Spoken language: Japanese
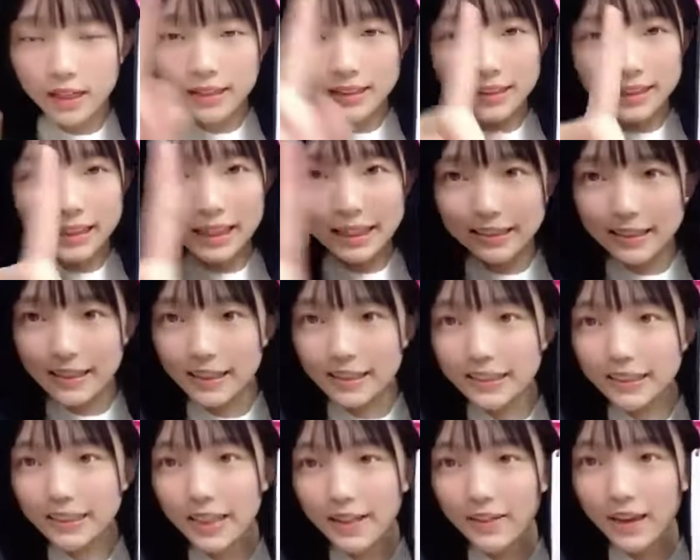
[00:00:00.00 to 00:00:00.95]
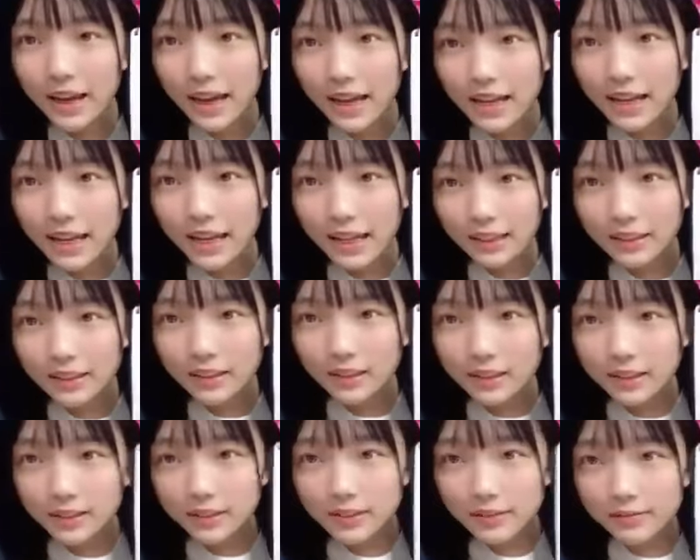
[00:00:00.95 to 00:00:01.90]
すずかさん一タワーありが
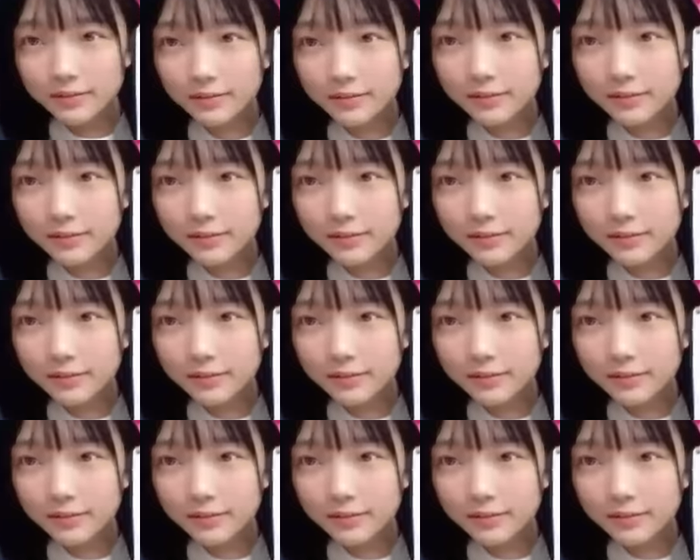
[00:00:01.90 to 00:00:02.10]
とう